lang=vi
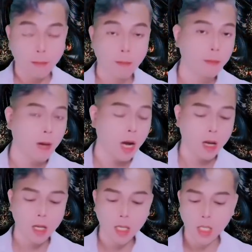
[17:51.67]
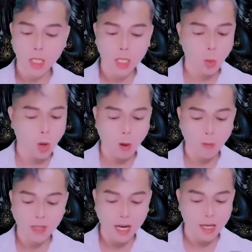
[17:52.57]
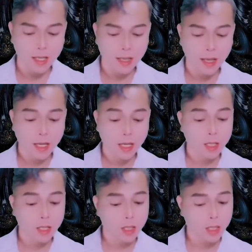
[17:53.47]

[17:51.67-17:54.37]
Ban đầu cũng là bởi vì cái chết của hắn ta,